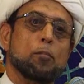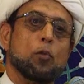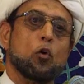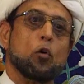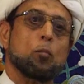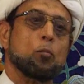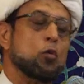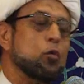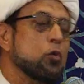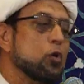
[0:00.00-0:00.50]

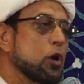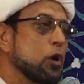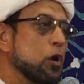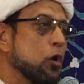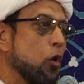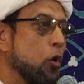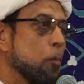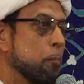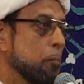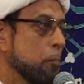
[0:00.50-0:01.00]
أمور
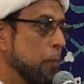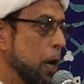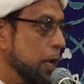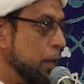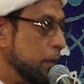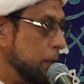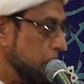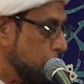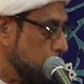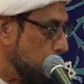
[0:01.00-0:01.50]
الأمة
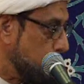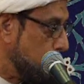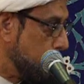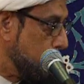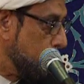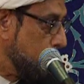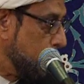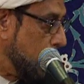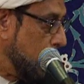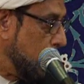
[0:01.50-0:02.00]

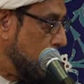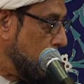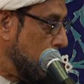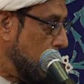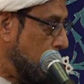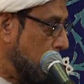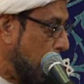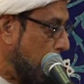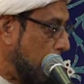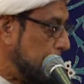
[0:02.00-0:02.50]

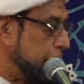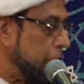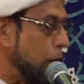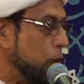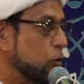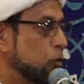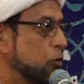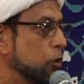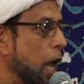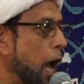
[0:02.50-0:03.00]
أن
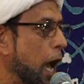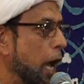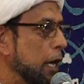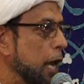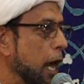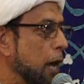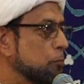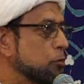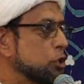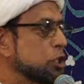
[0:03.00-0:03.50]
يكون
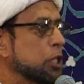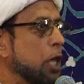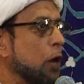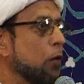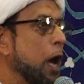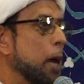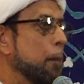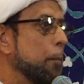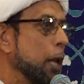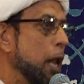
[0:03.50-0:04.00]
على
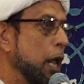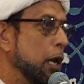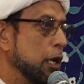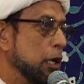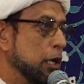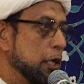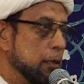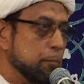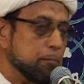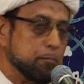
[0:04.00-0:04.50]
مستوى من
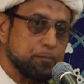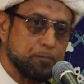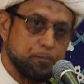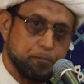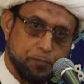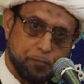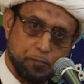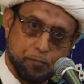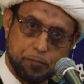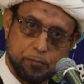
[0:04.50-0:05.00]
العلم
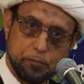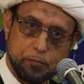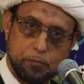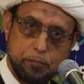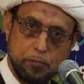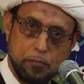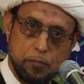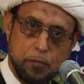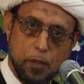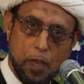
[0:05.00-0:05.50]

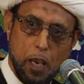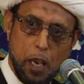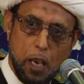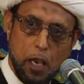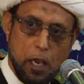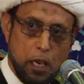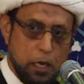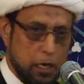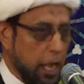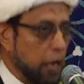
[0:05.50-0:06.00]

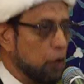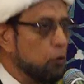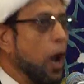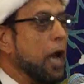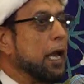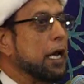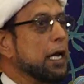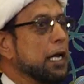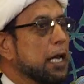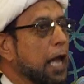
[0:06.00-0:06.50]
لأن
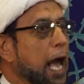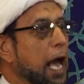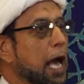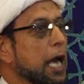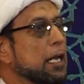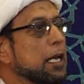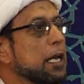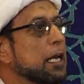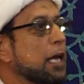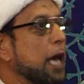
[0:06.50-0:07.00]
واقع
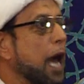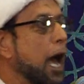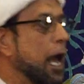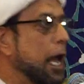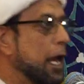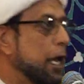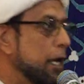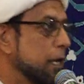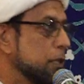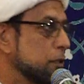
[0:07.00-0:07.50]
الحال
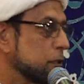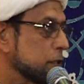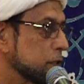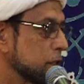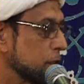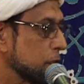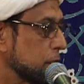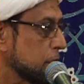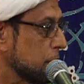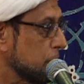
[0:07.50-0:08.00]
القائد
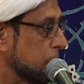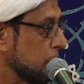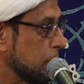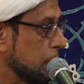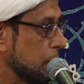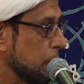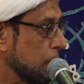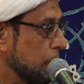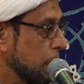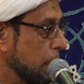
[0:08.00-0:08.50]

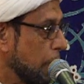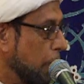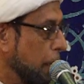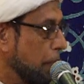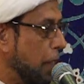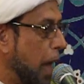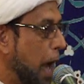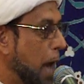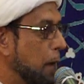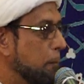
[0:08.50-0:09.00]

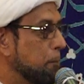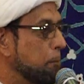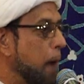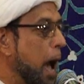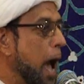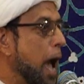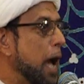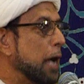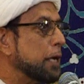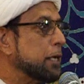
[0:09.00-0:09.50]
إذا
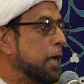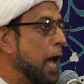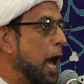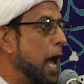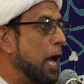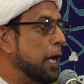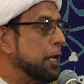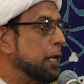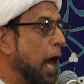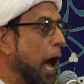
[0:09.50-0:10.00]
ما
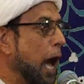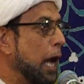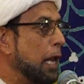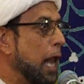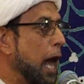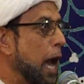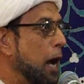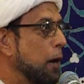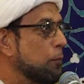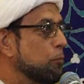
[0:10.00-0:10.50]
كان
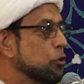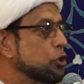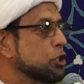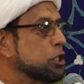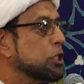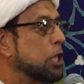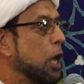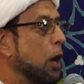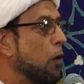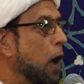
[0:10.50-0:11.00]
على
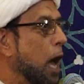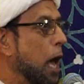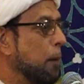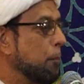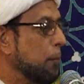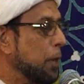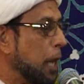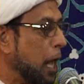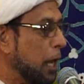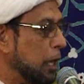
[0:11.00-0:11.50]
مستوى
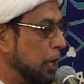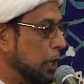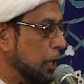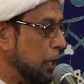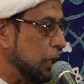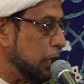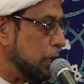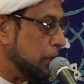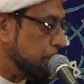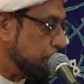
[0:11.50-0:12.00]
من
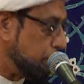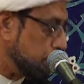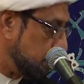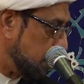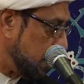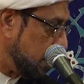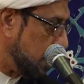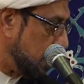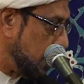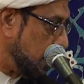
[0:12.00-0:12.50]
العلم
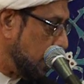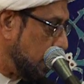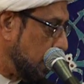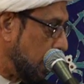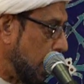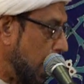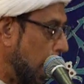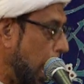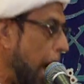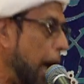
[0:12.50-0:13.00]

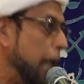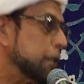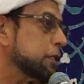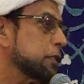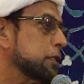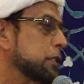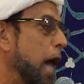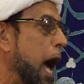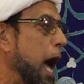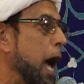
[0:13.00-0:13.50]

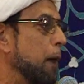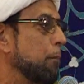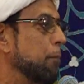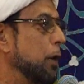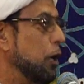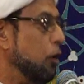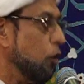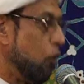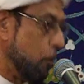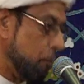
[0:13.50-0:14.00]
أدى
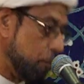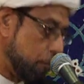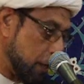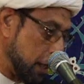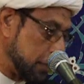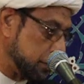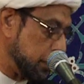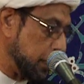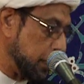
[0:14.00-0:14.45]
بالأمة